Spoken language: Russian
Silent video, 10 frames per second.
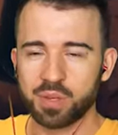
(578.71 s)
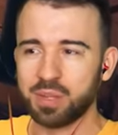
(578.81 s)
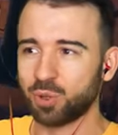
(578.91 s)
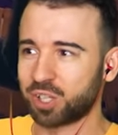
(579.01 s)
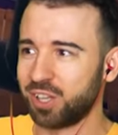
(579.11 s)

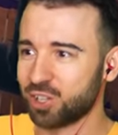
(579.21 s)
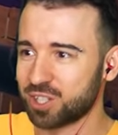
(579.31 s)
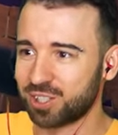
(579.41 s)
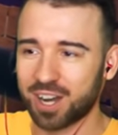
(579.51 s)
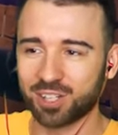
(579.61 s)
Мне немножко даже
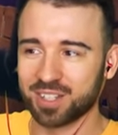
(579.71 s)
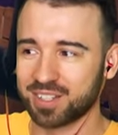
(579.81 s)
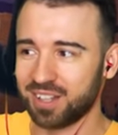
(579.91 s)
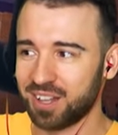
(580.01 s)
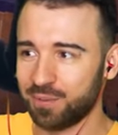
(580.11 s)
страшно
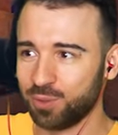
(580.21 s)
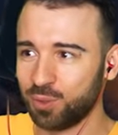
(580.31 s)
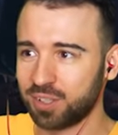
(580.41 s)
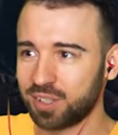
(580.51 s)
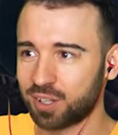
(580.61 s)
стало. А
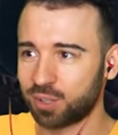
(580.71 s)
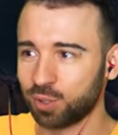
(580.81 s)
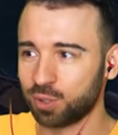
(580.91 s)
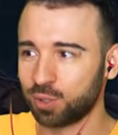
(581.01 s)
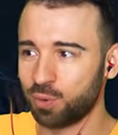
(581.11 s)
вдруг это
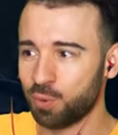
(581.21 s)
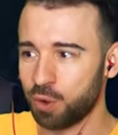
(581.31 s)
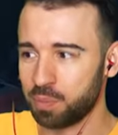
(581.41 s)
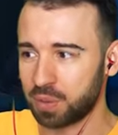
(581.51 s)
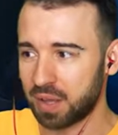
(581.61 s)
кто-то
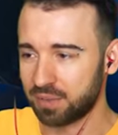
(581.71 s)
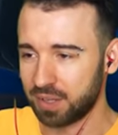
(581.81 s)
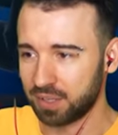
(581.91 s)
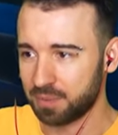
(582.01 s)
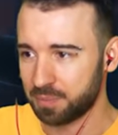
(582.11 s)
другой
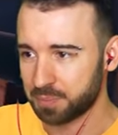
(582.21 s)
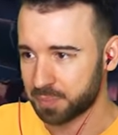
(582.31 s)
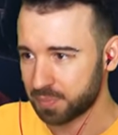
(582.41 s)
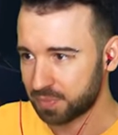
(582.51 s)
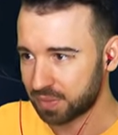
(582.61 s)
плавает
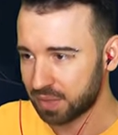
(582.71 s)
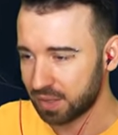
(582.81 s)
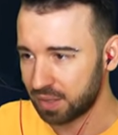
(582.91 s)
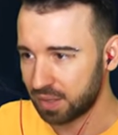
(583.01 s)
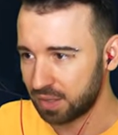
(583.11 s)

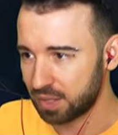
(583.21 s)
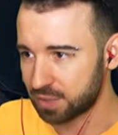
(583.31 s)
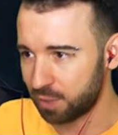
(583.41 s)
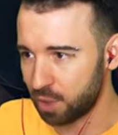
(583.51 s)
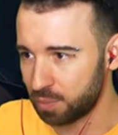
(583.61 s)
на
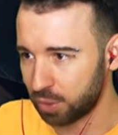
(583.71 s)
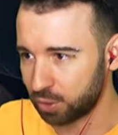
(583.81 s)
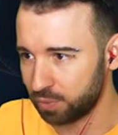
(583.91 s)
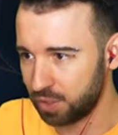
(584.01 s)
своем плоту.